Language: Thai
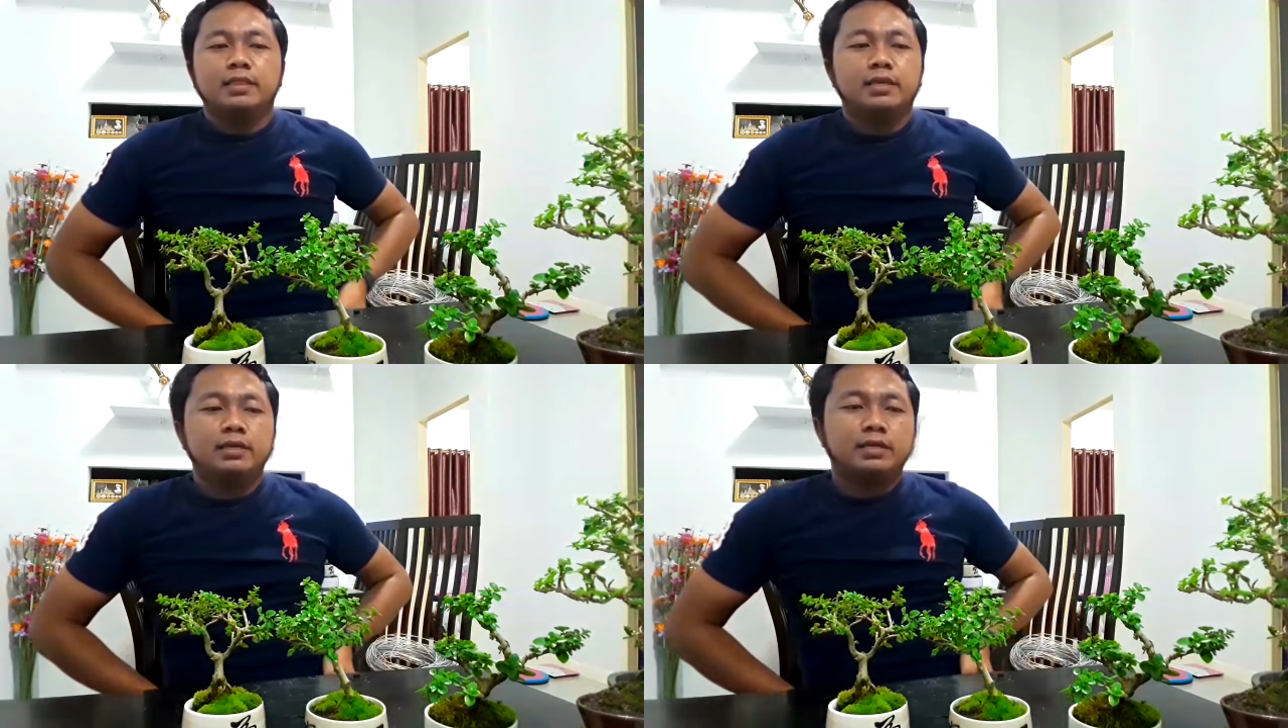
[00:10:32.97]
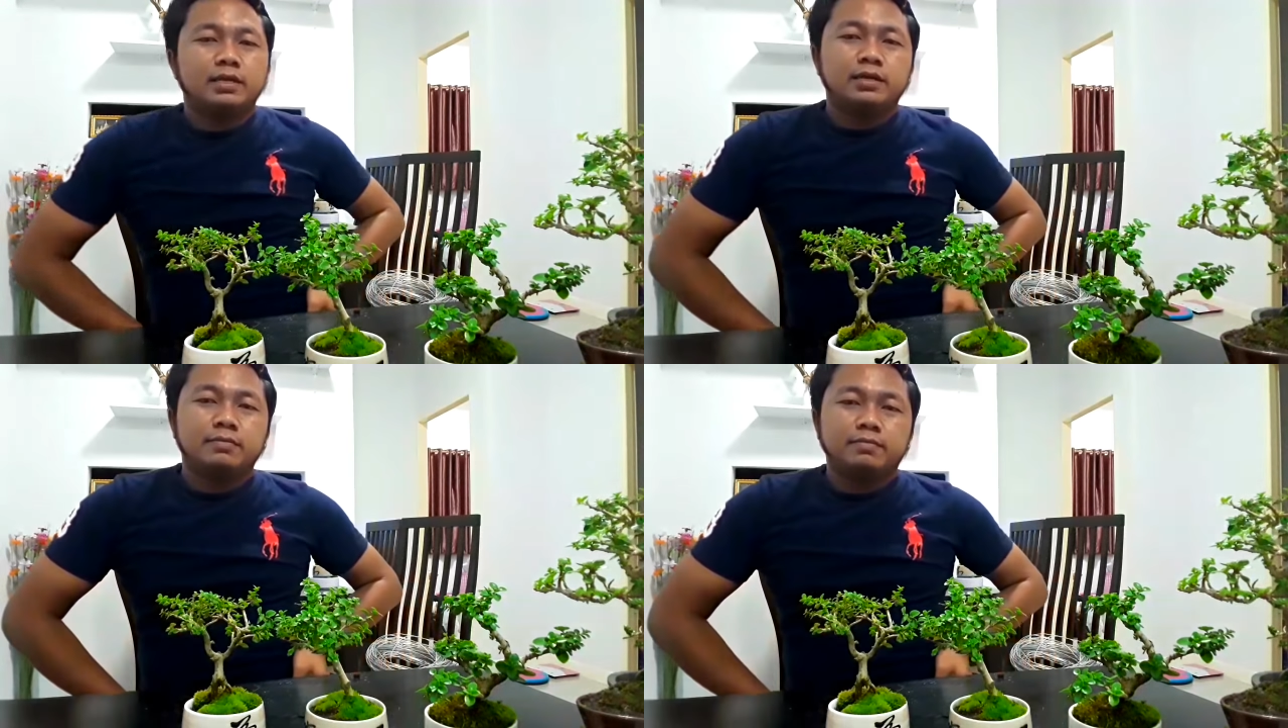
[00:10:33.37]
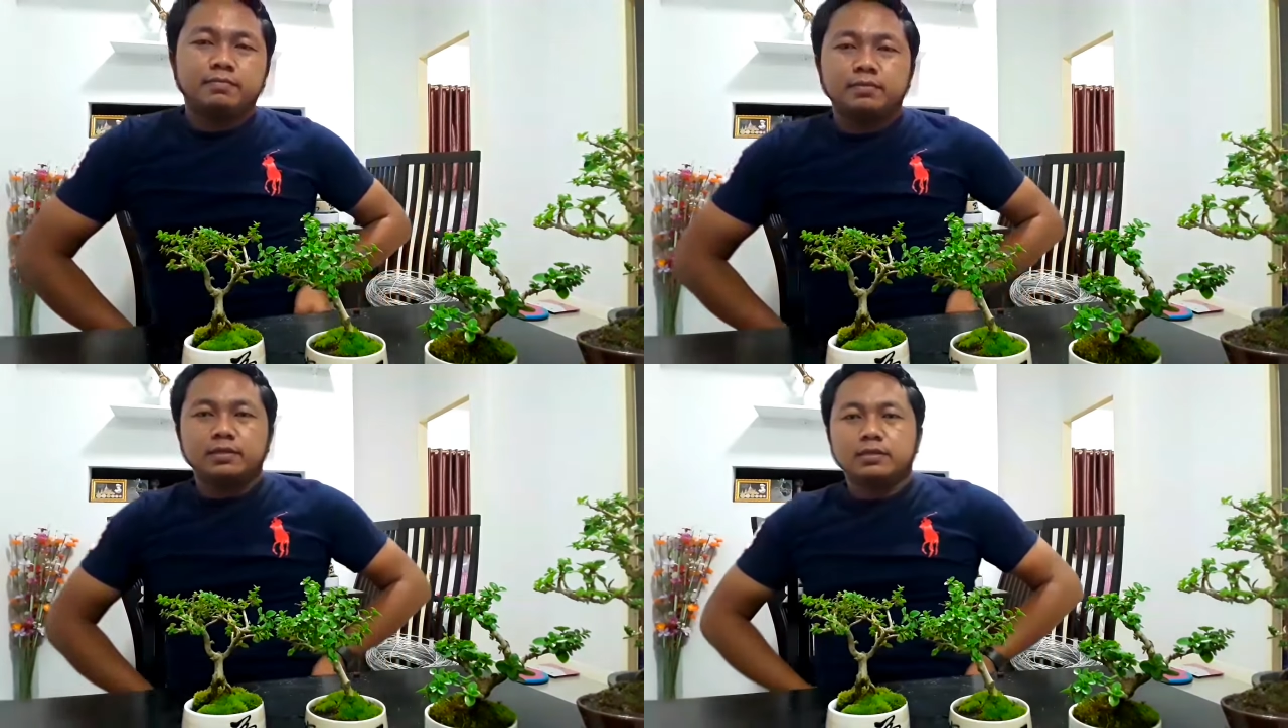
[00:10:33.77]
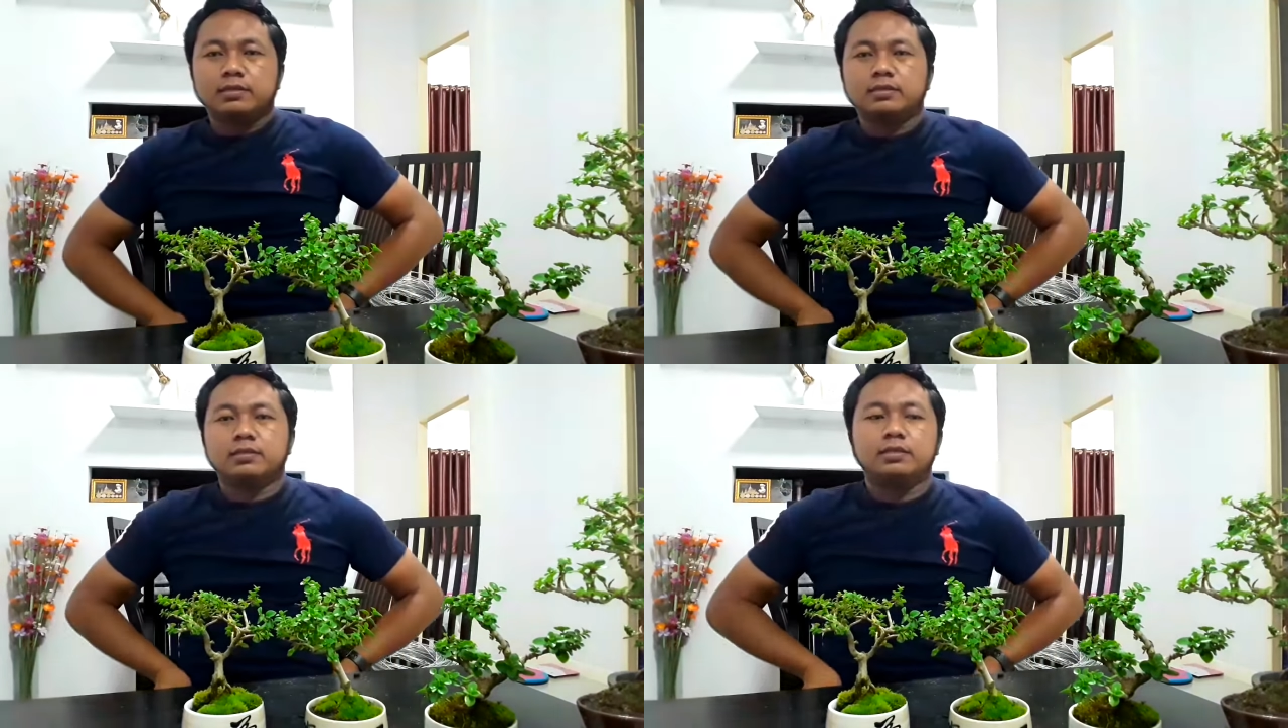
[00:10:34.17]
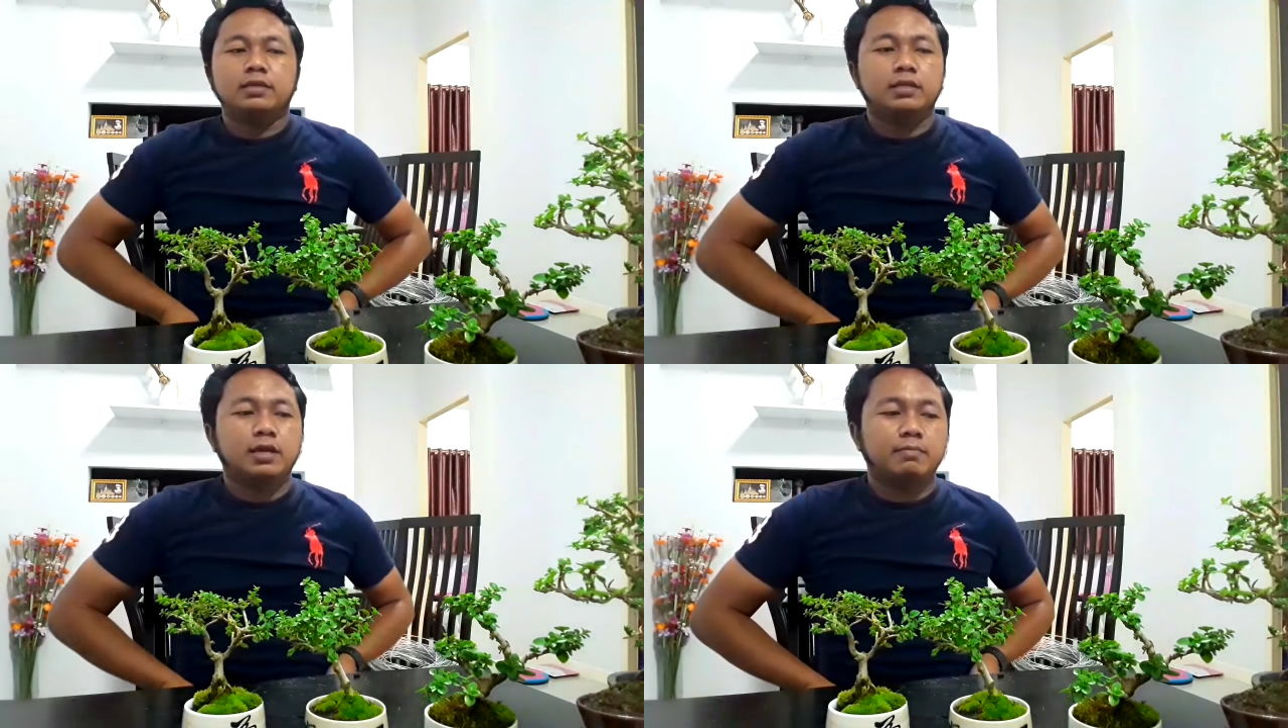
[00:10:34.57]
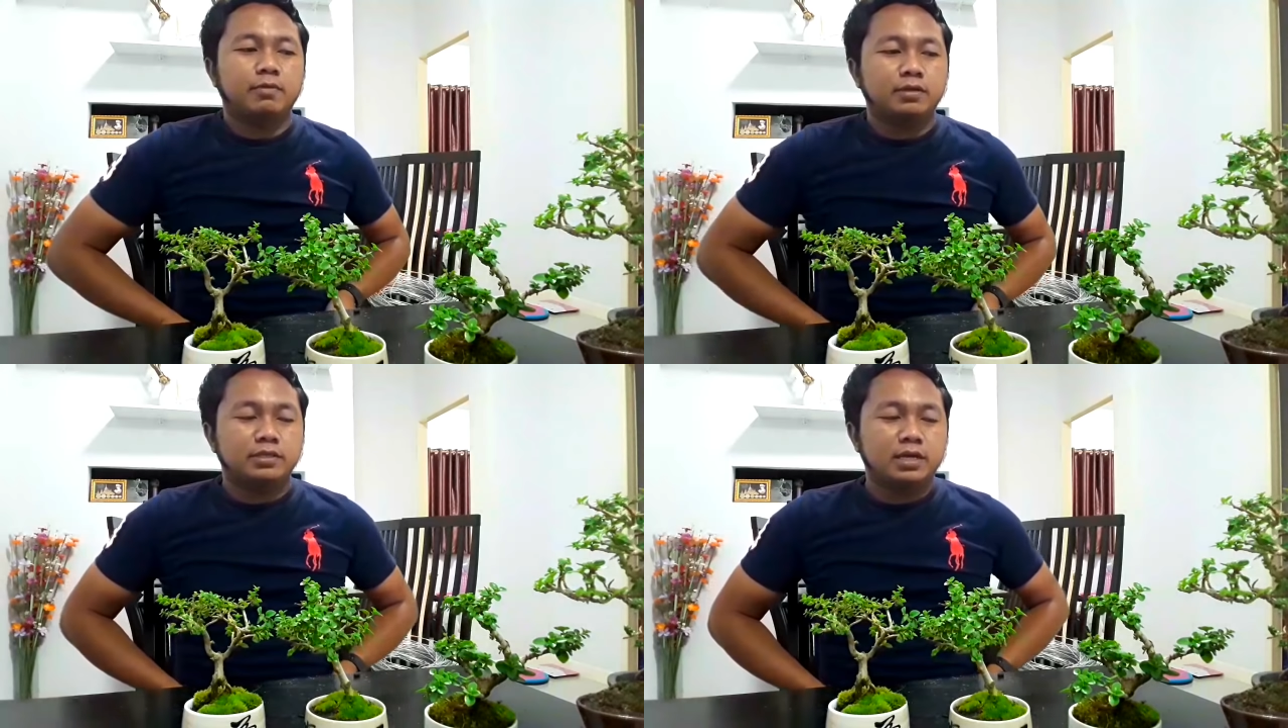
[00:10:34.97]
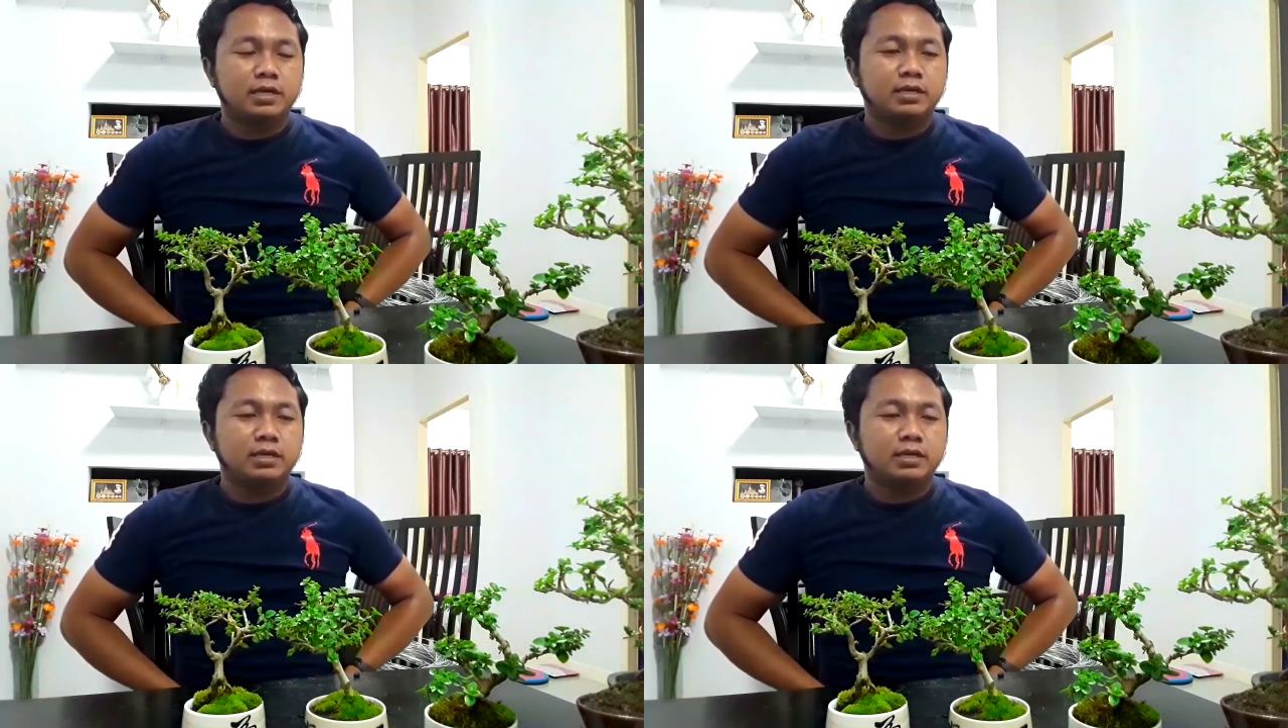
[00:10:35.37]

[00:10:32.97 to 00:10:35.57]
ที่จะเริ่มที่จะทำบอนไซ